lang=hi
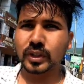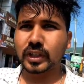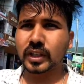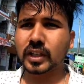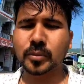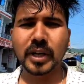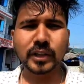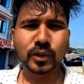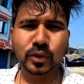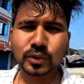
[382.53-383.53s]
ये है
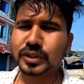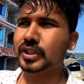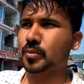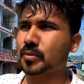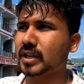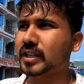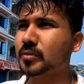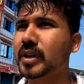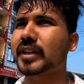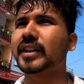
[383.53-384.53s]
भाइयों चंबा की
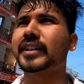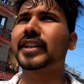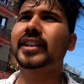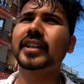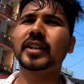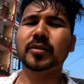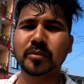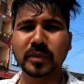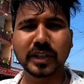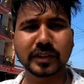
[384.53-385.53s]

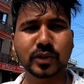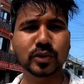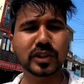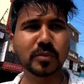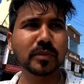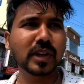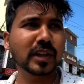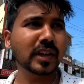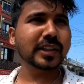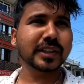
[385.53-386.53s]
मार्केट मेन जो चंबा
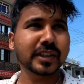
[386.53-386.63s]
का